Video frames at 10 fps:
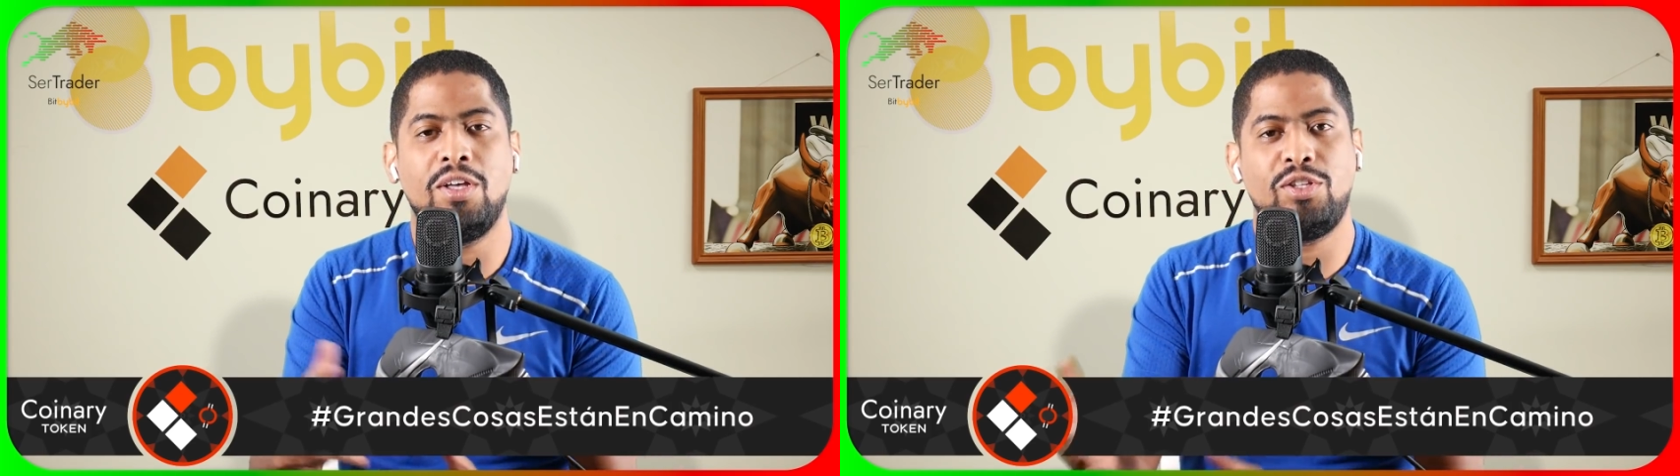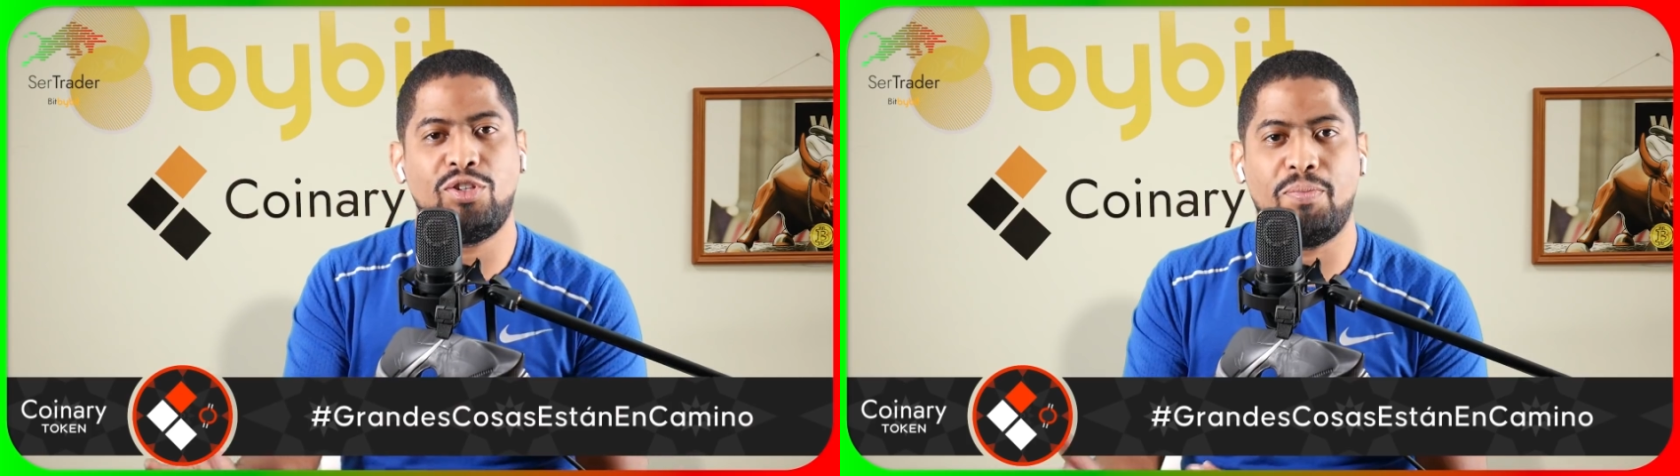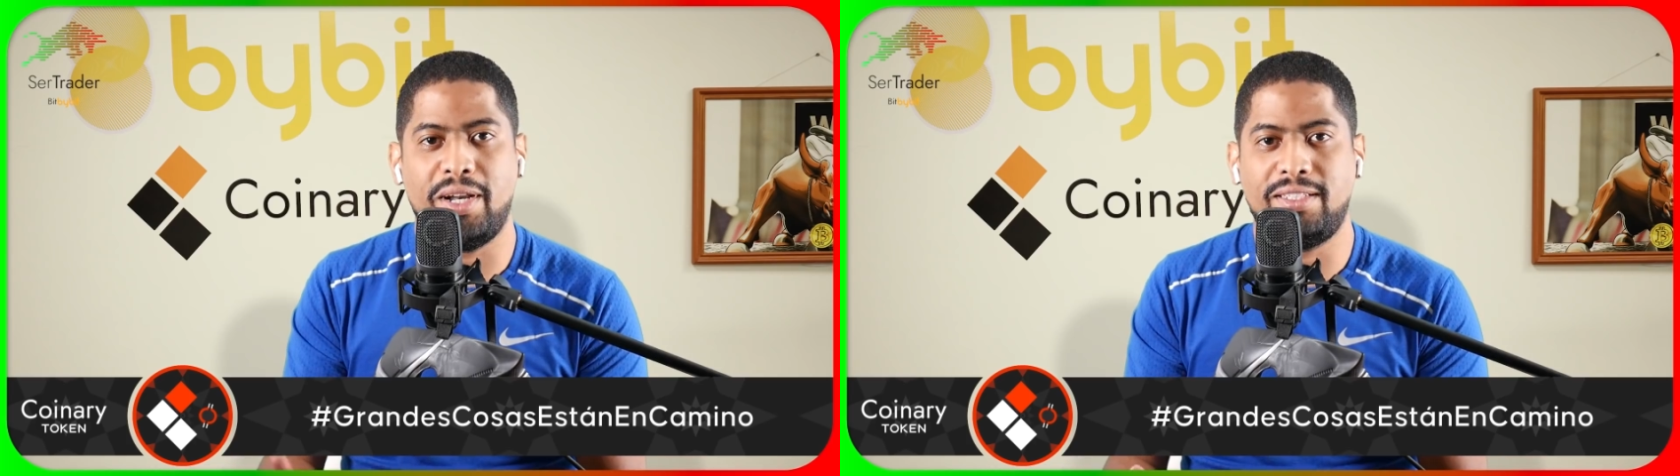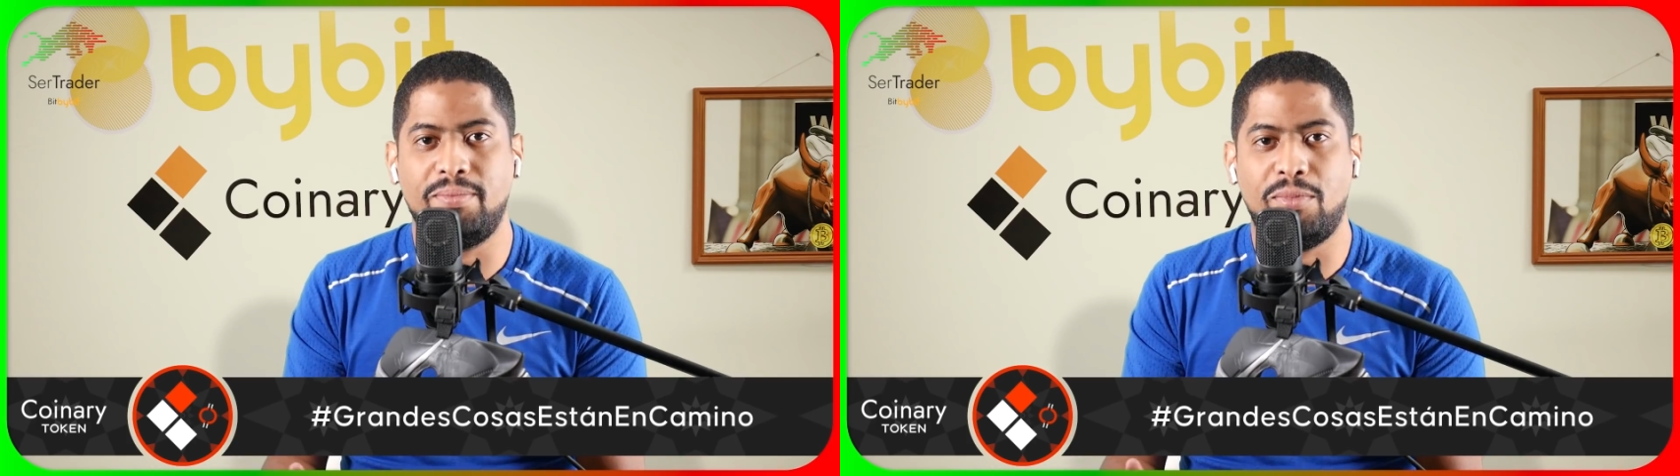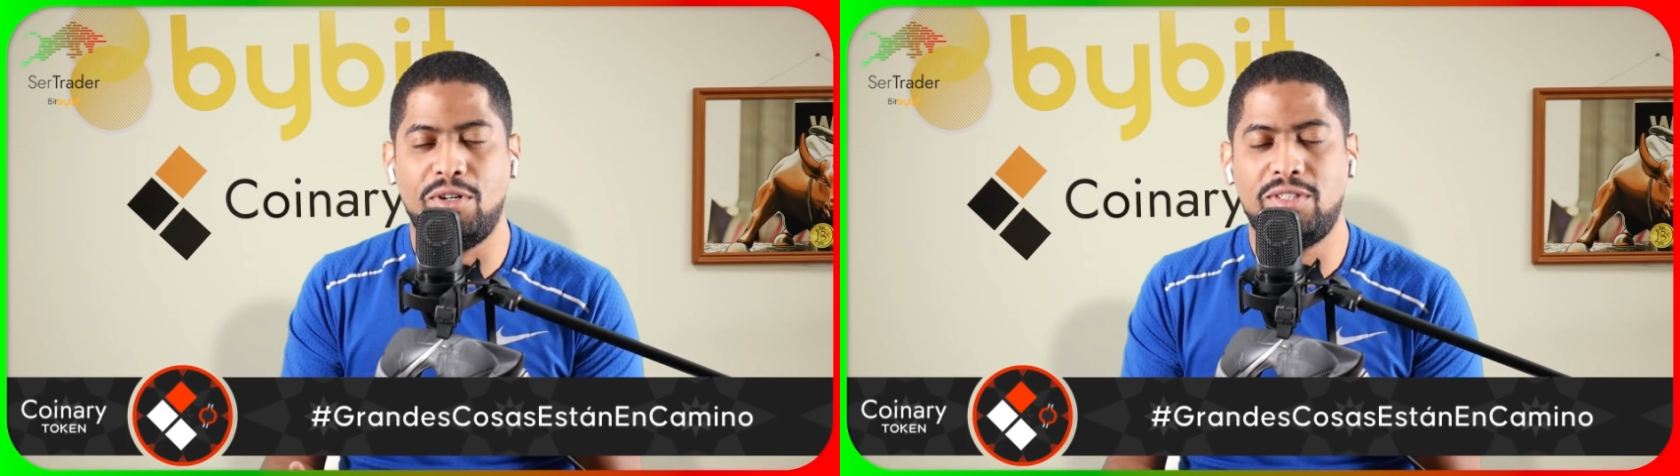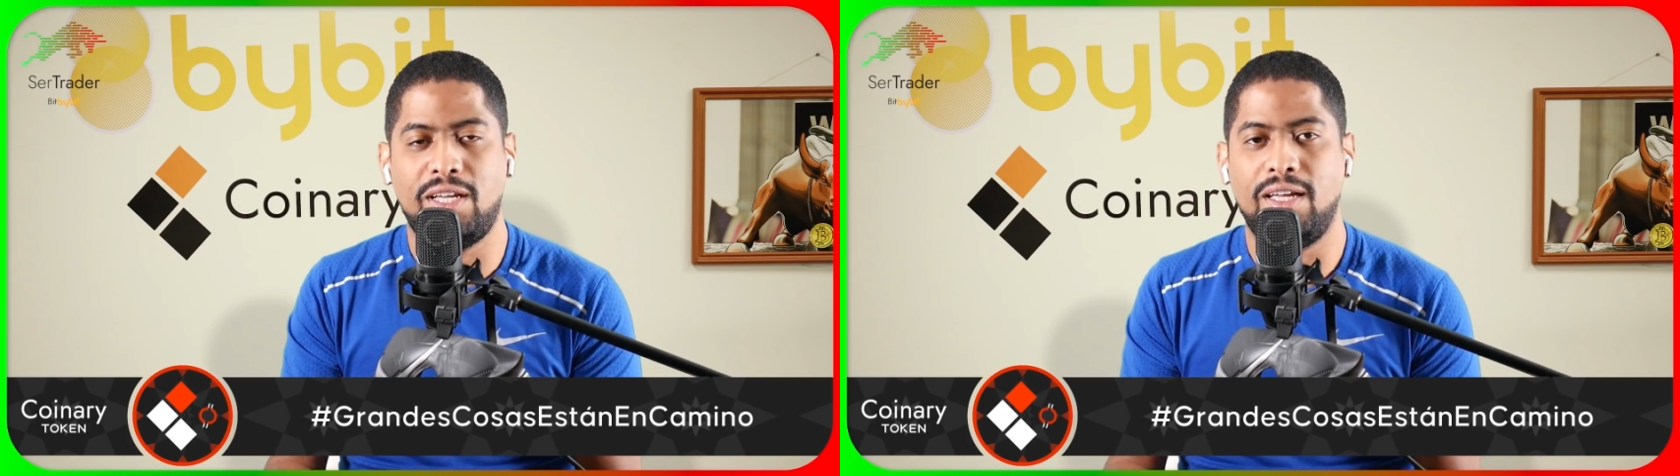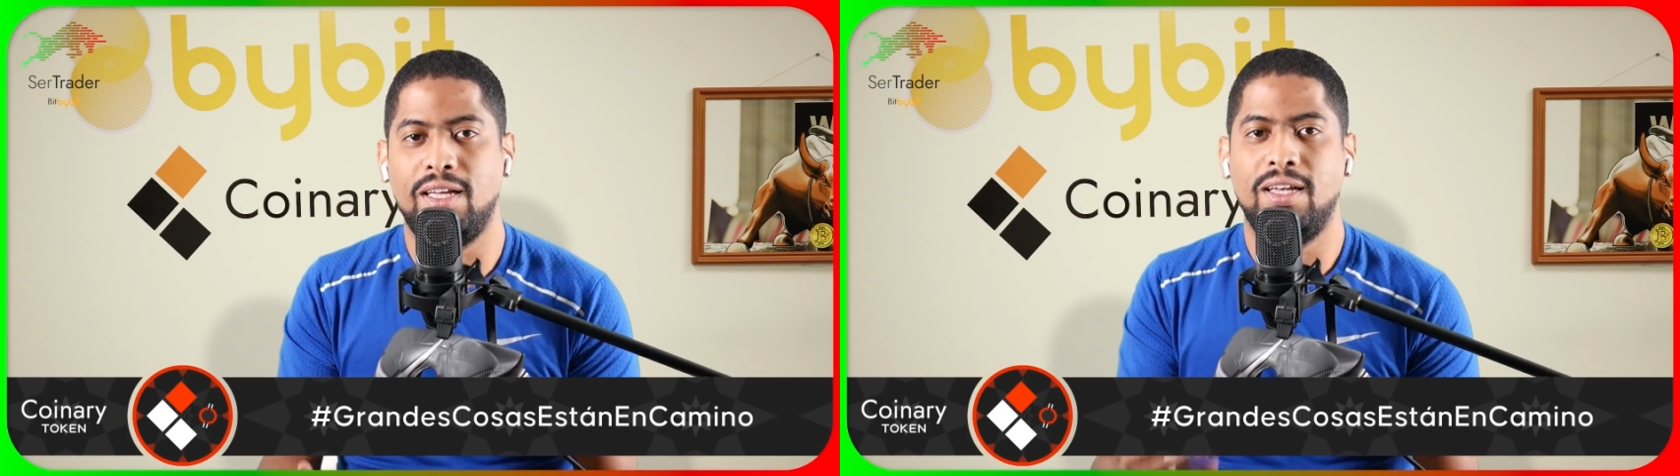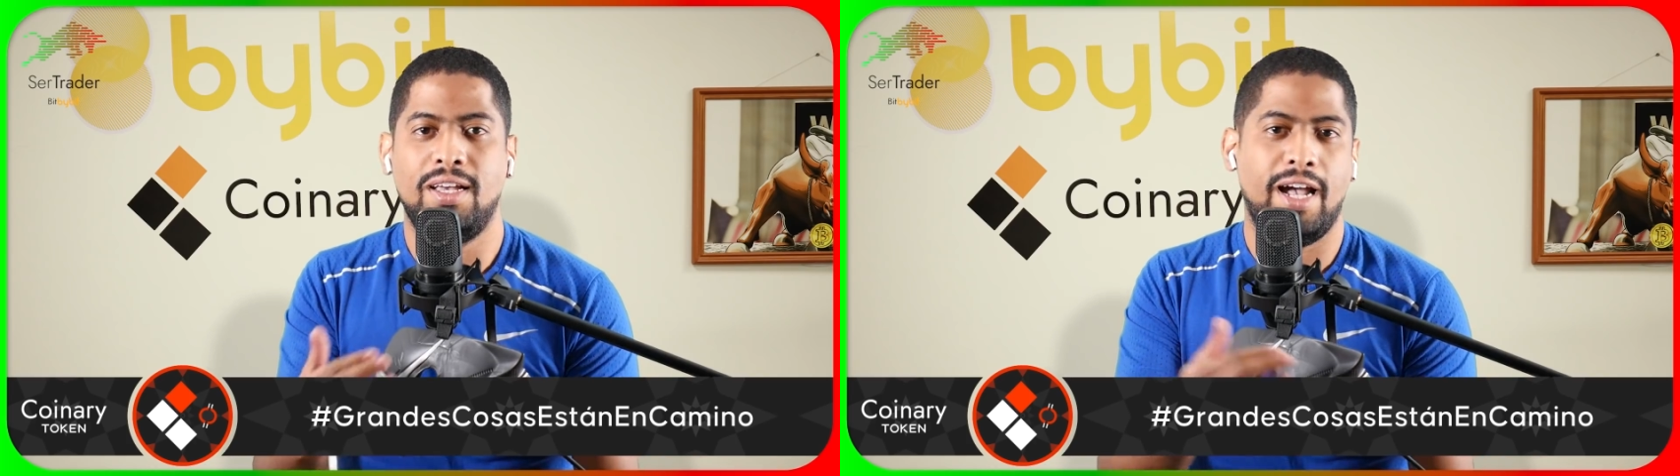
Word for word: si operas en bolsa,